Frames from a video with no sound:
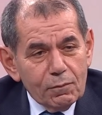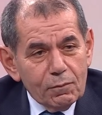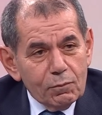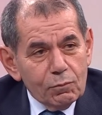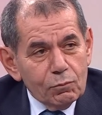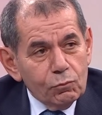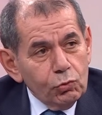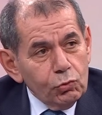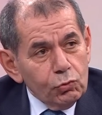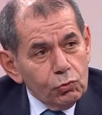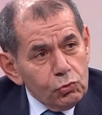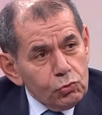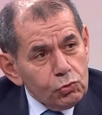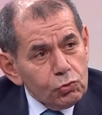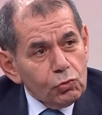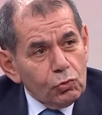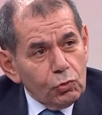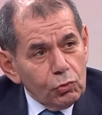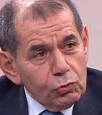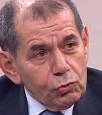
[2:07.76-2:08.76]
Bu üç
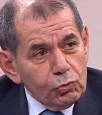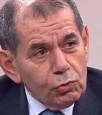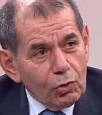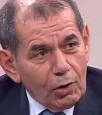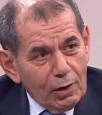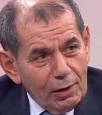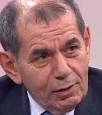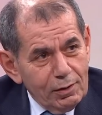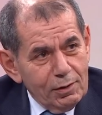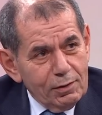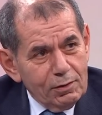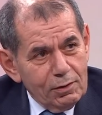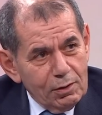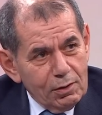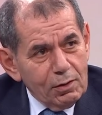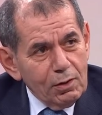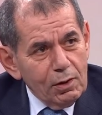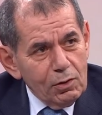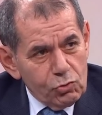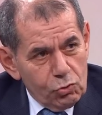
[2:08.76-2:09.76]
konuyu
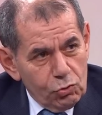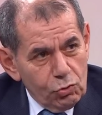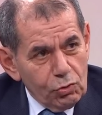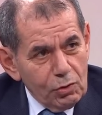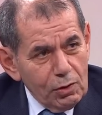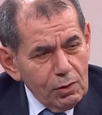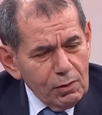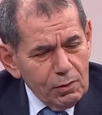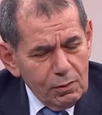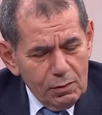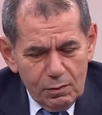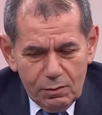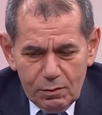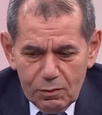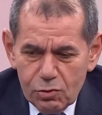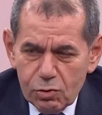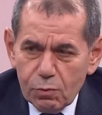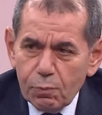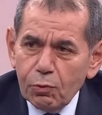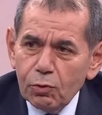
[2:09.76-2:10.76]
hallettikten sonra
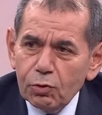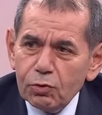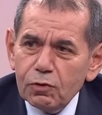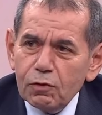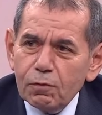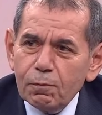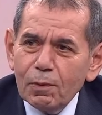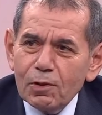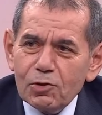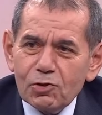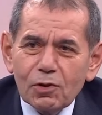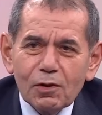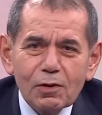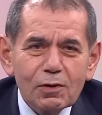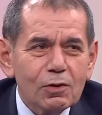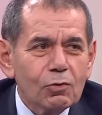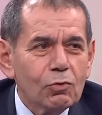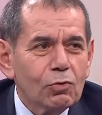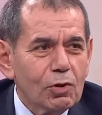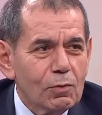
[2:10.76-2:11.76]
sportif
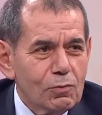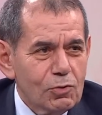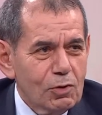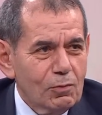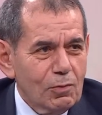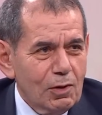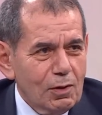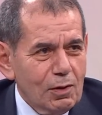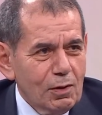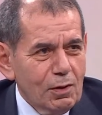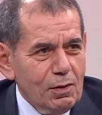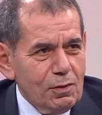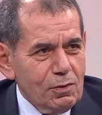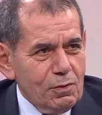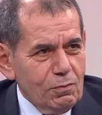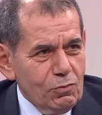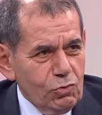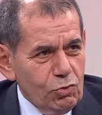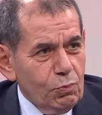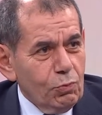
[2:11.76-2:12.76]
başarıyı önemsemek
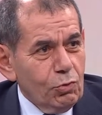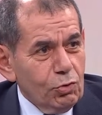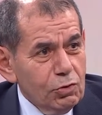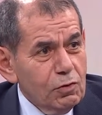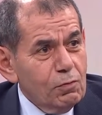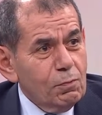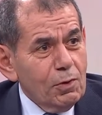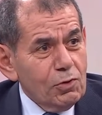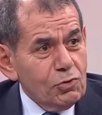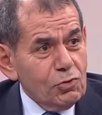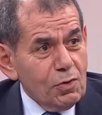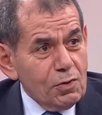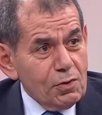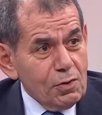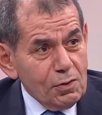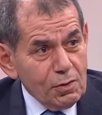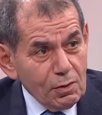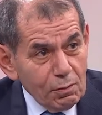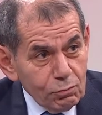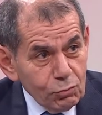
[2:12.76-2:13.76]
lazım. Sportif başarı
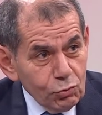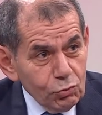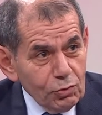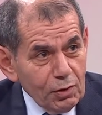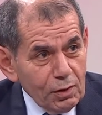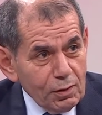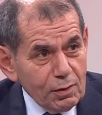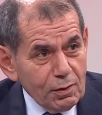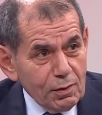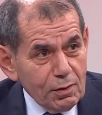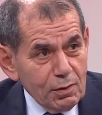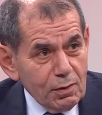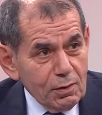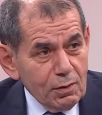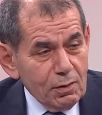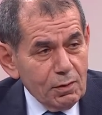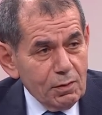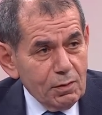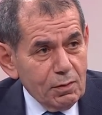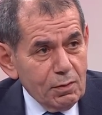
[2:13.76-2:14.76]
zaten bunların
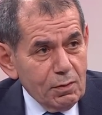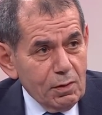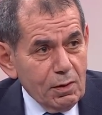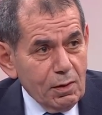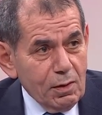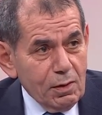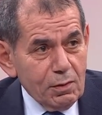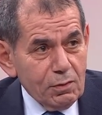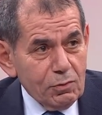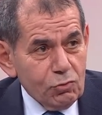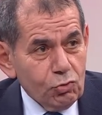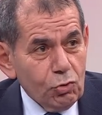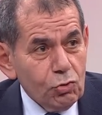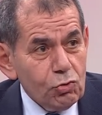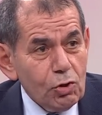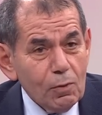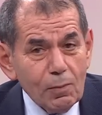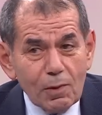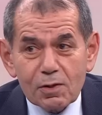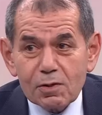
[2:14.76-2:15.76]

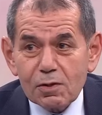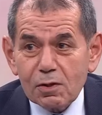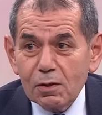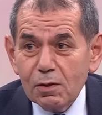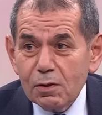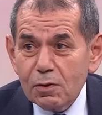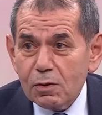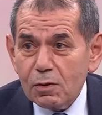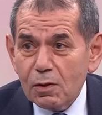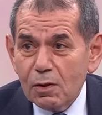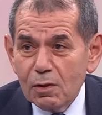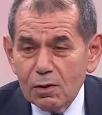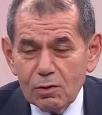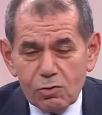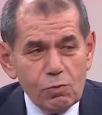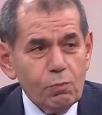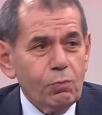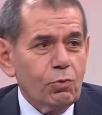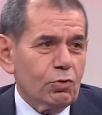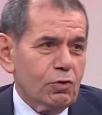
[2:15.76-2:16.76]
Neticesinde gelir zaten.
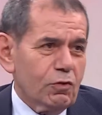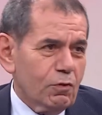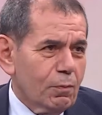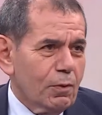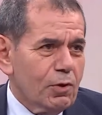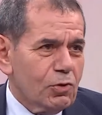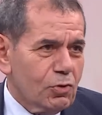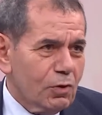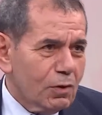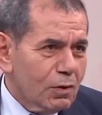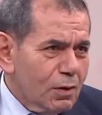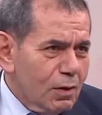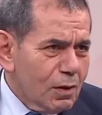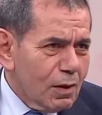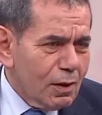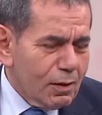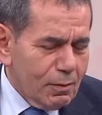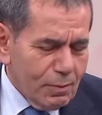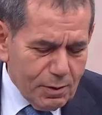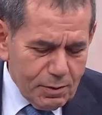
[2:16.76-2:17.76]
Sportif başarı da
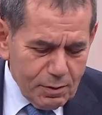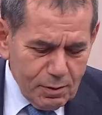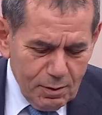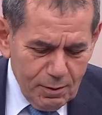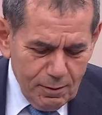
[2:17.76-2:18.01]
gelmez.